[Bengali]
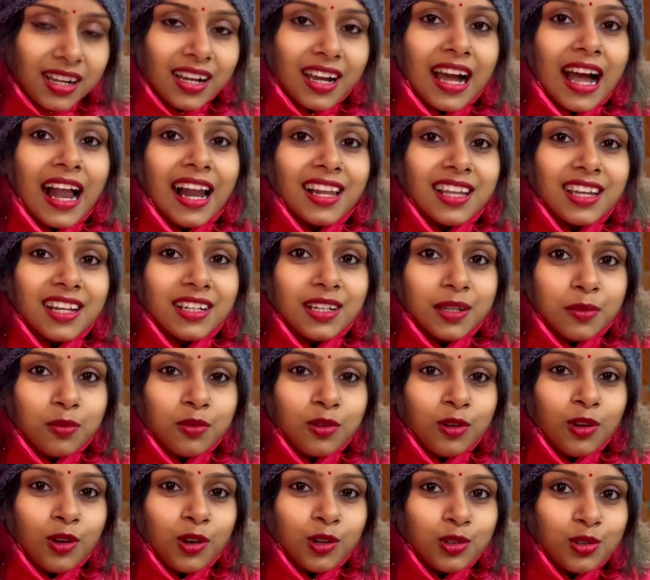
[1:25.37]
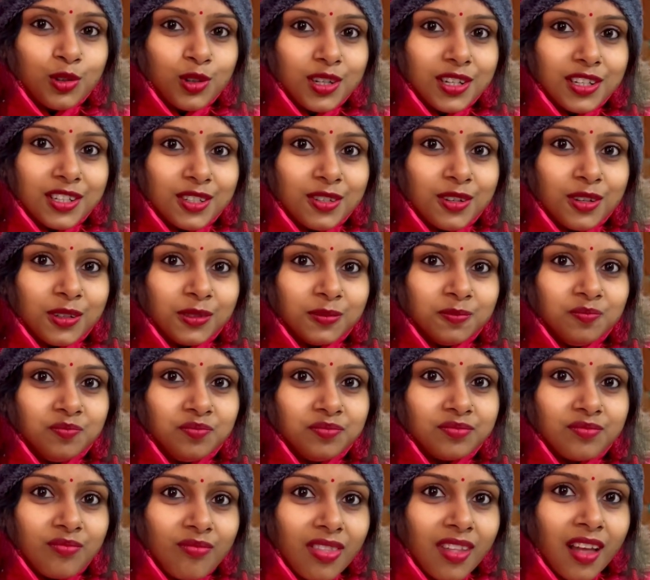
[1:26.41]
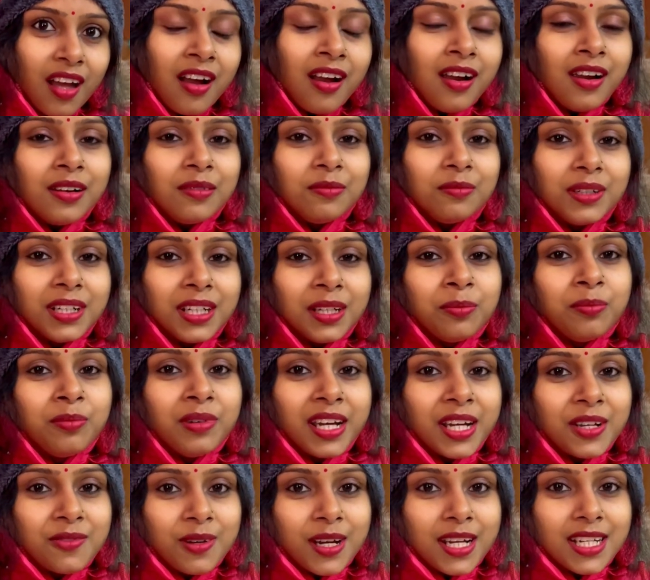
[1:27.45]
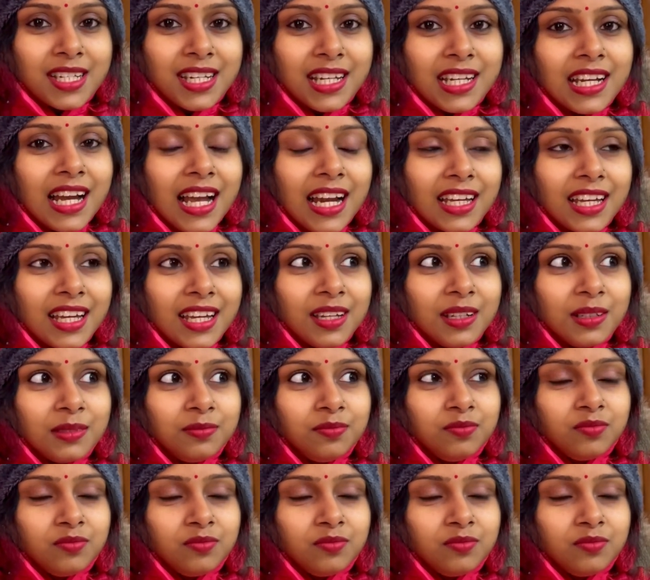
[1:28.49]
কালকেটা পুরো লস হয়ে গিয়েছিলো মানে ব্রেকফাস্টই কালকে